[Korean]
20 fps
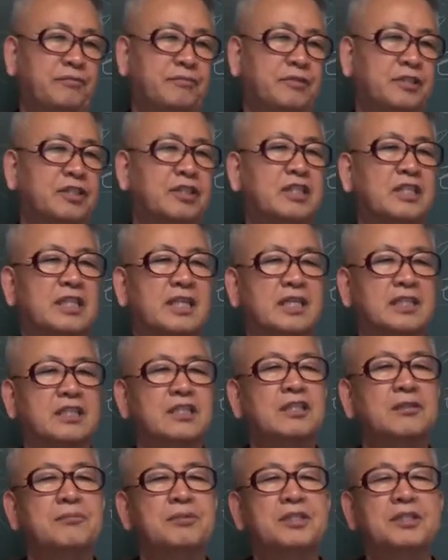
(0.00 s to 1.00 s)
그러니까
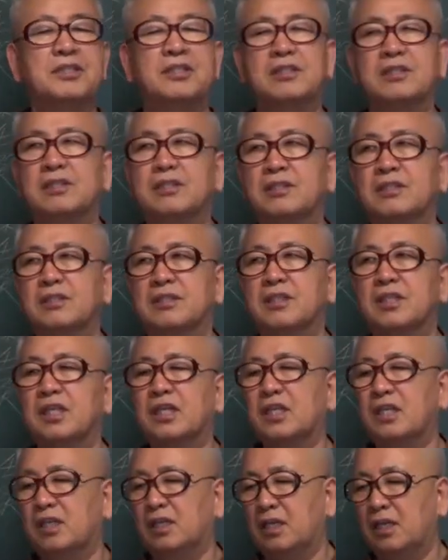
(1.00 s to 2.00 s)

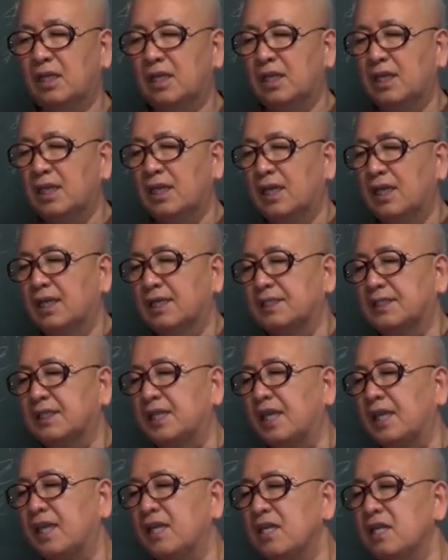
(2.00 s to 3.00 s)
서비스를
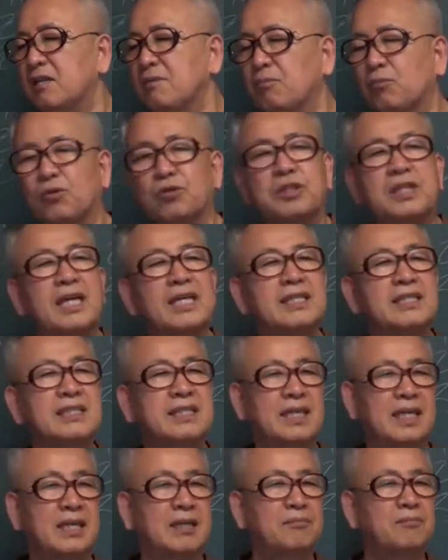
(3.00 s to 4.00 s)
제일 못하는
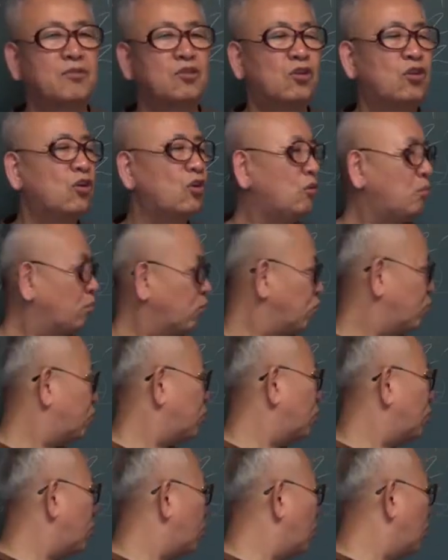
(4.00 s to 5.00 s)
사람도
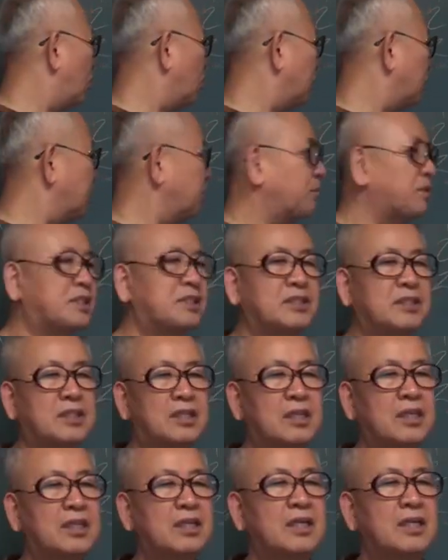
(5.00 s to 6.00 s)
무토,
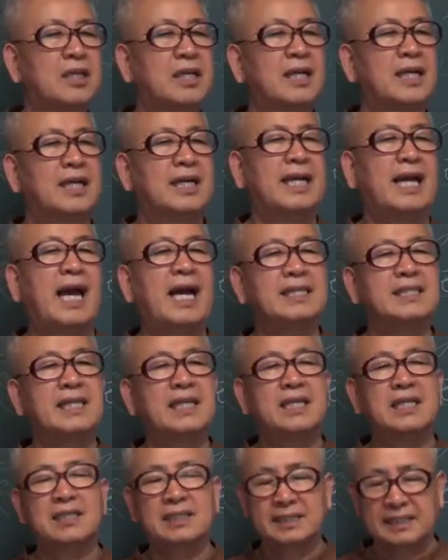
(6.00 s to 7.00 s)
서비스를
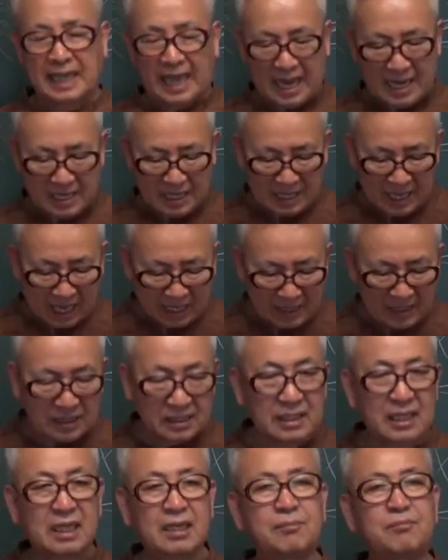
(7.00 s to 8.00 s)
가장 잘하는
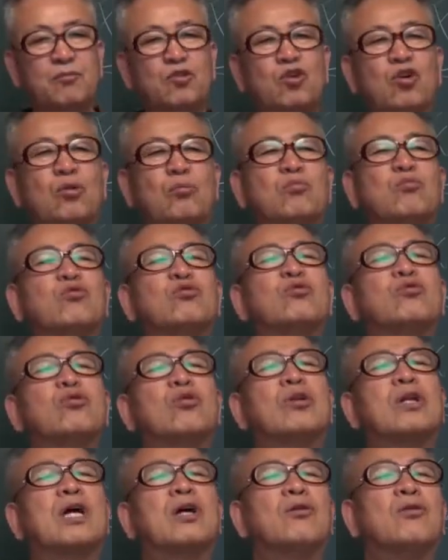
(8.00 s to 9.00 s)
사람도
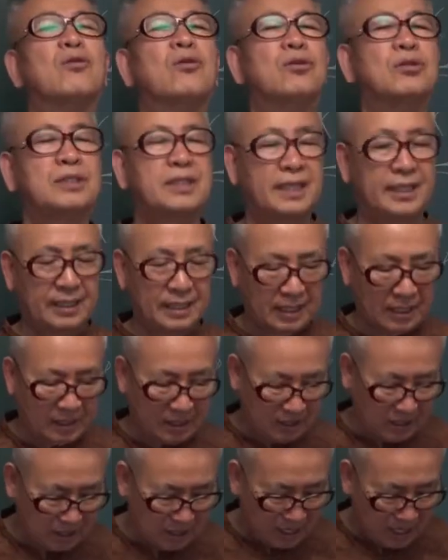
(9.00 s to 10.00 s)
무토라고
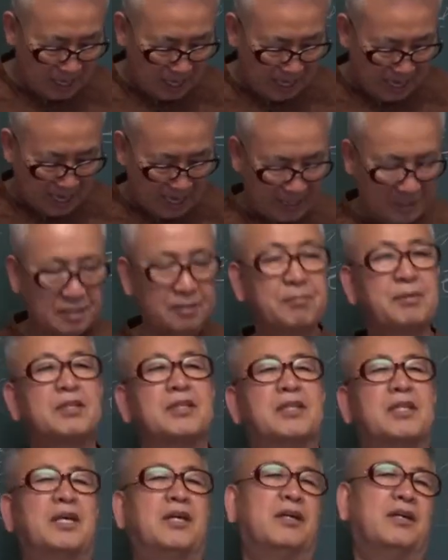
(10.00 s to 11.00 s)
생각을
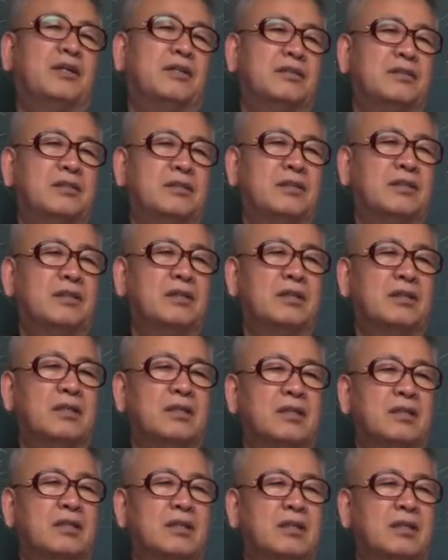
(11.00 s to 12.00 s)
하시면 돼요.
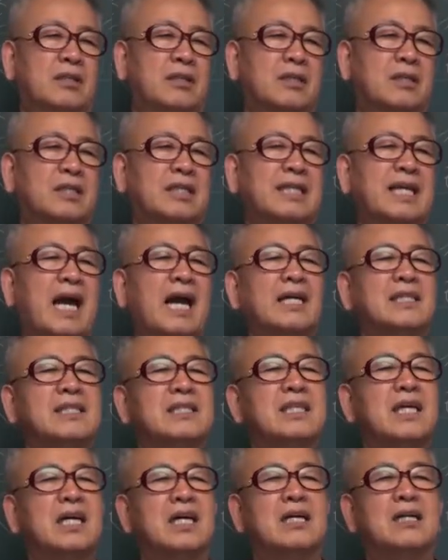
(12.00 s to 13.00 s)
그러니까
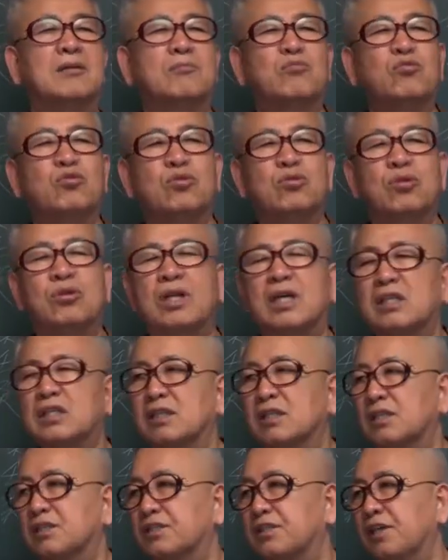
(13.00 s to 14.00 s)
항상
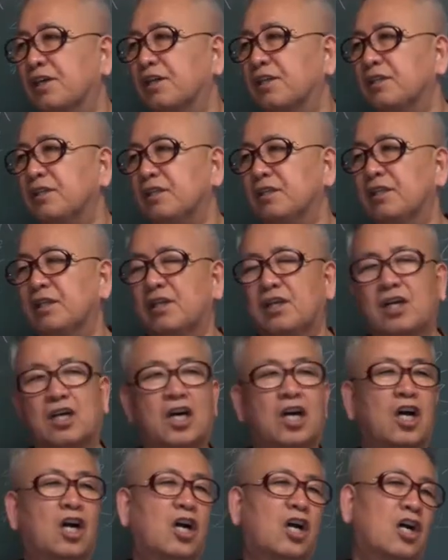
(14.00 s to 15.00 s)
무토라는 것은
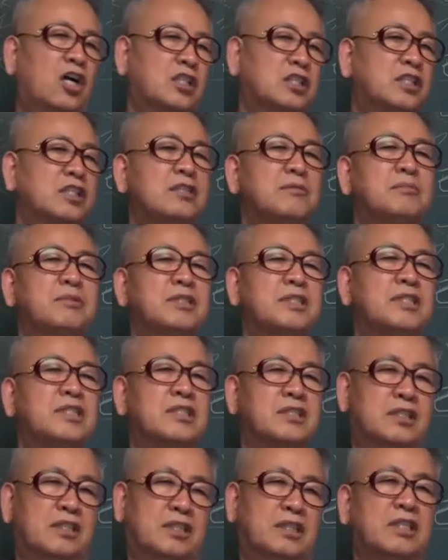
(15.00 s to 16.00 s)
어, 서비스
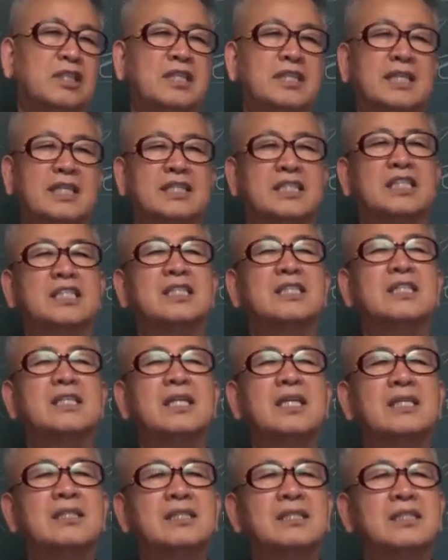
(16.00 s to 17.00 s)
그러니까
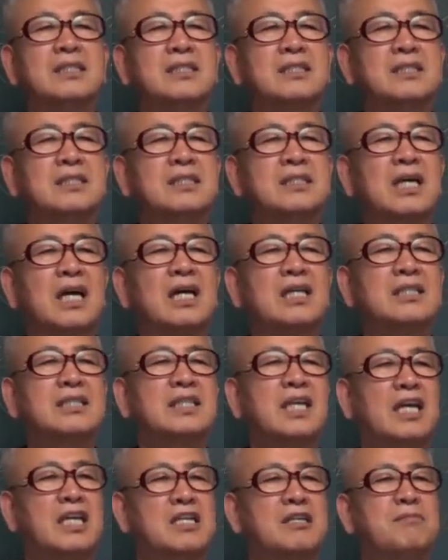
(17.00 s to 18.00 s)
스트레스가
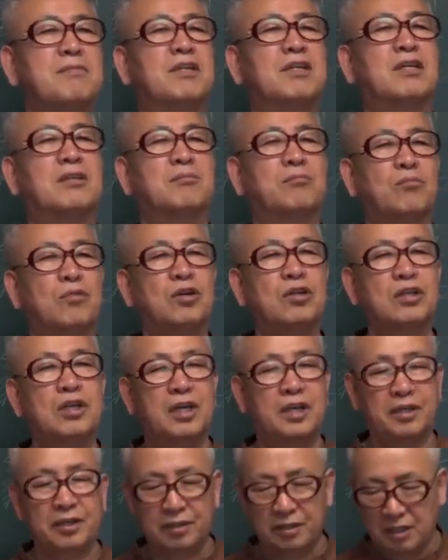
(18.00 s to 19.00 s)
쌓이면은
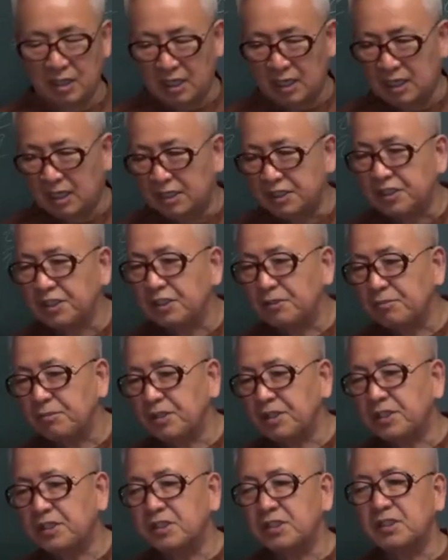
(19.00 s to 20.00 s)
뭐예요?
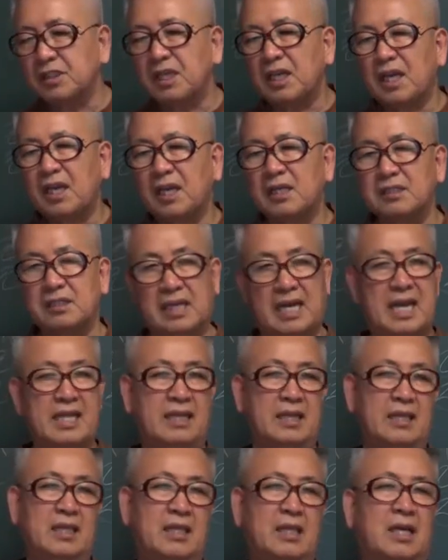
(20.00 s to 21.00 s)
서비스에
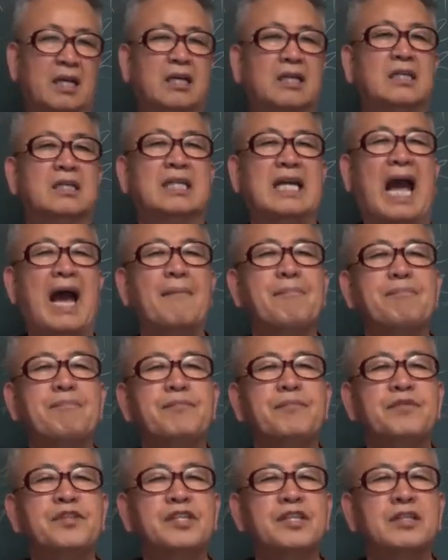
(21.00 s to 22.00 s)
의한 어,
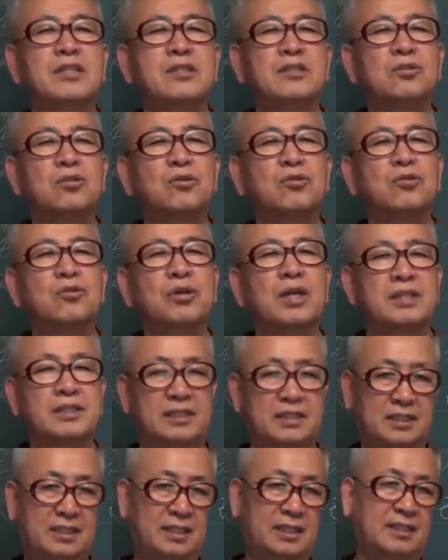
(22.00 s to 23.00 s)
감정 노동의
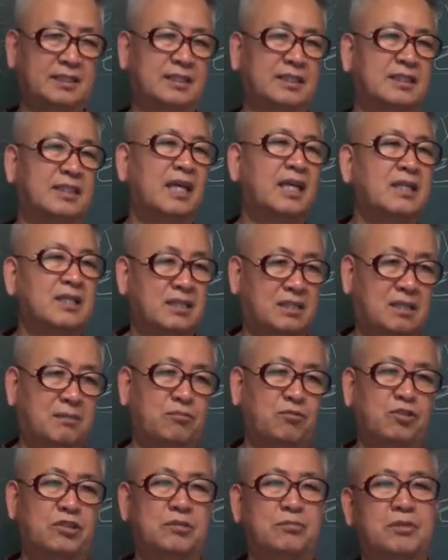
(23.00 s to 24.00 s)
스트레스다 이렇게
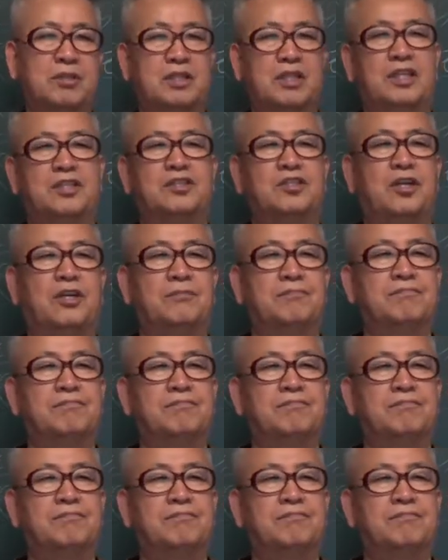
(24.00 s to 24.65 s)
보시면 되죠.